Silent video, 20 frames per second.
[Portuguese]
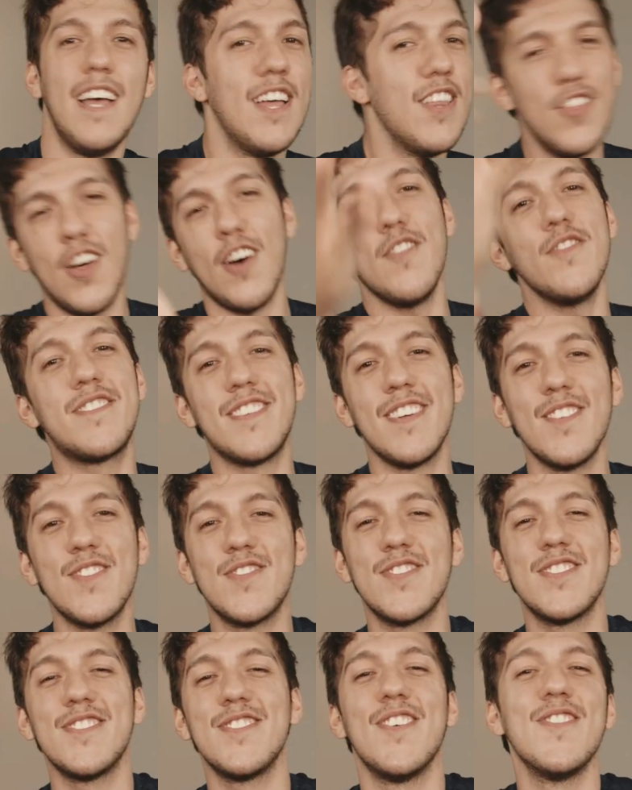
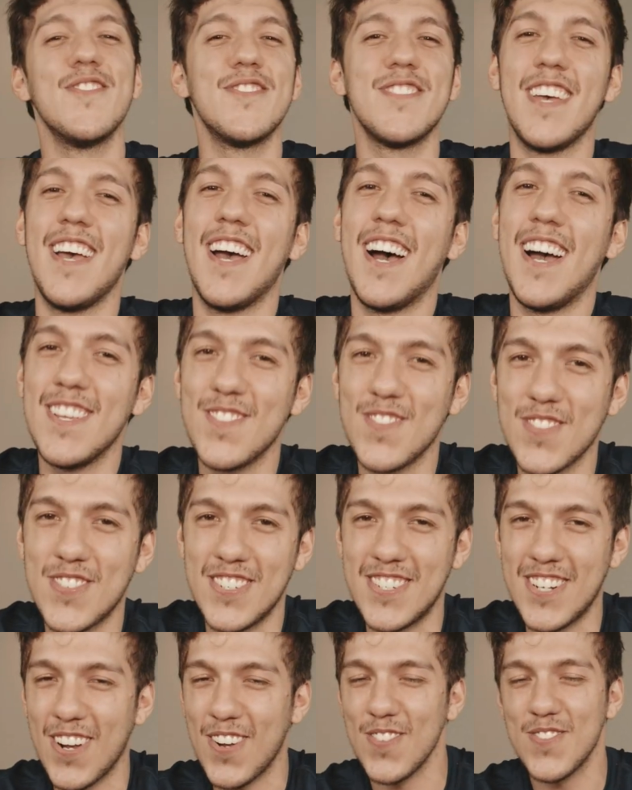911 reais
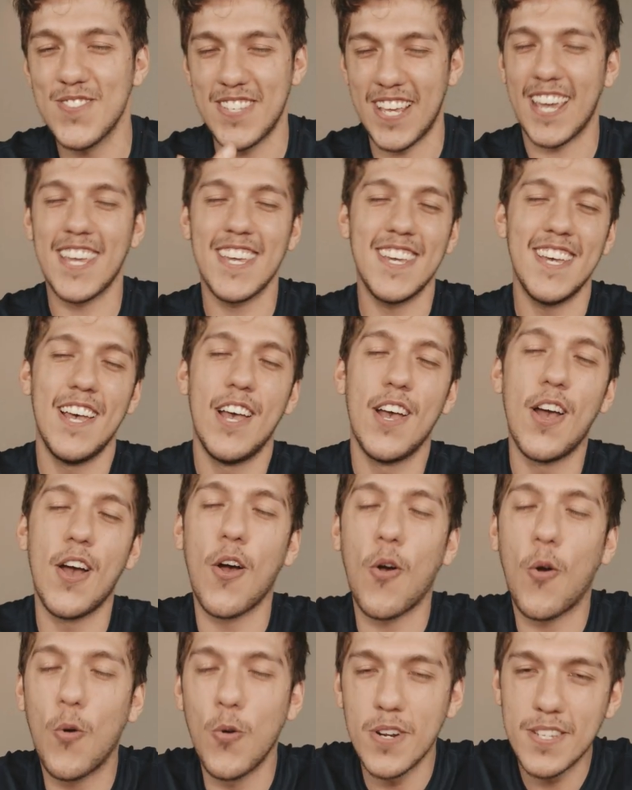você já consegue
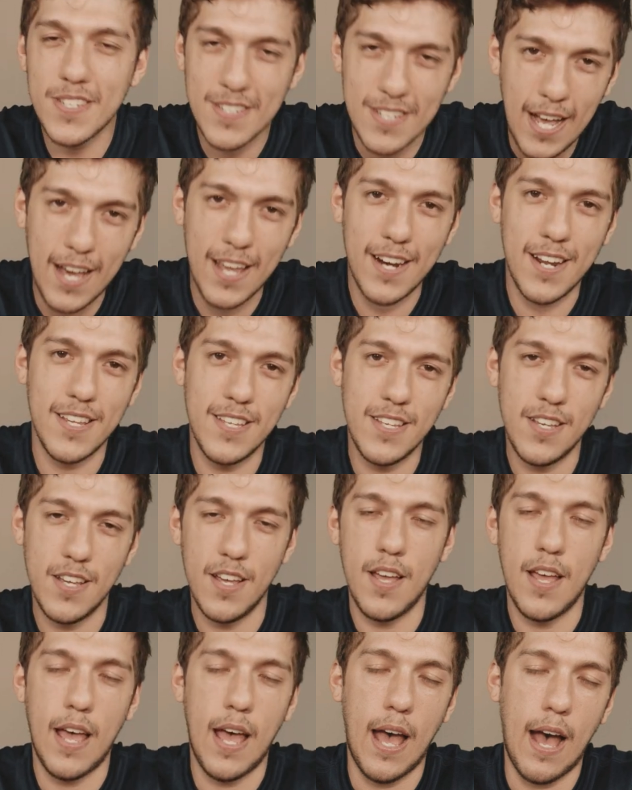cursar
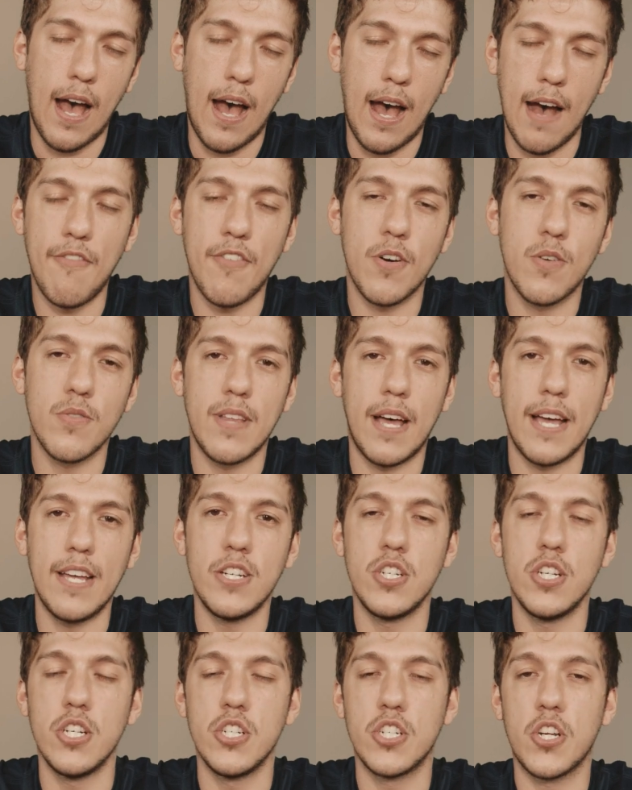aí a
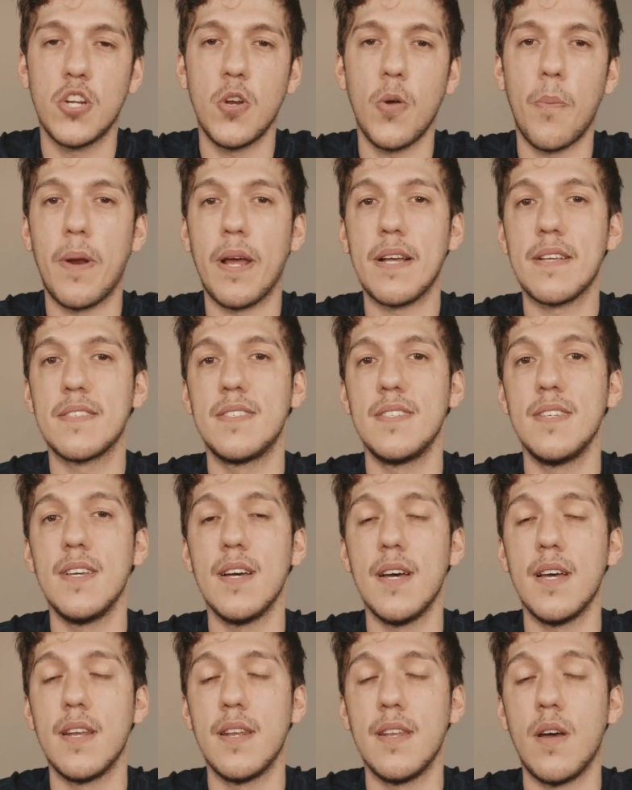Faculdade de
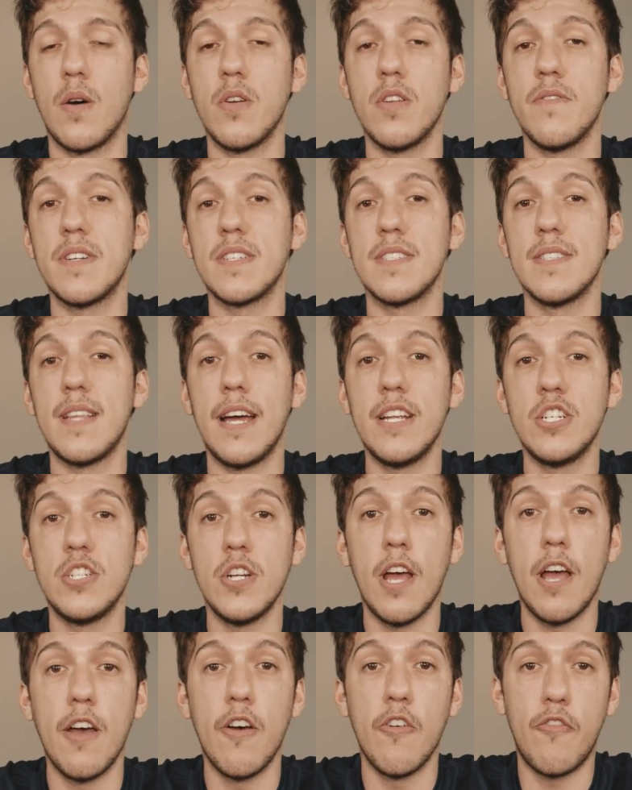Quiropraxia na Universidade
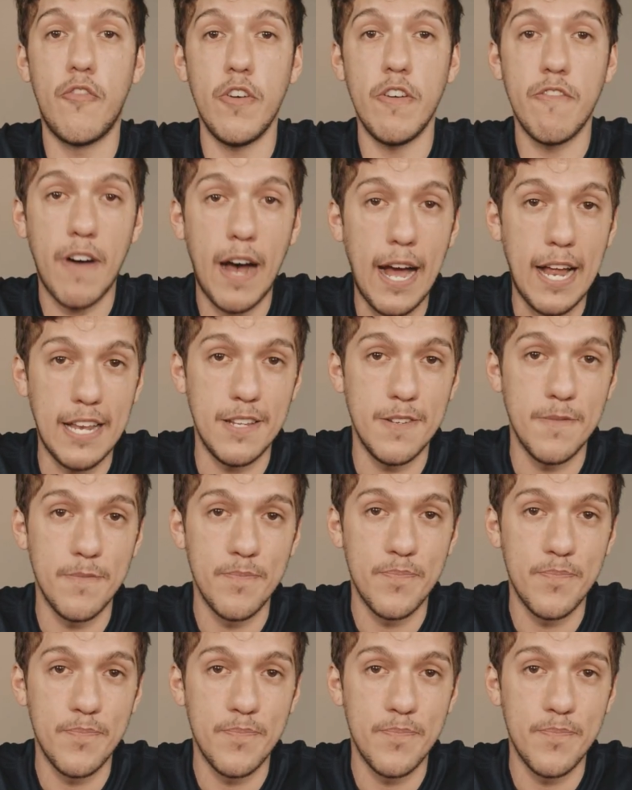Fevale.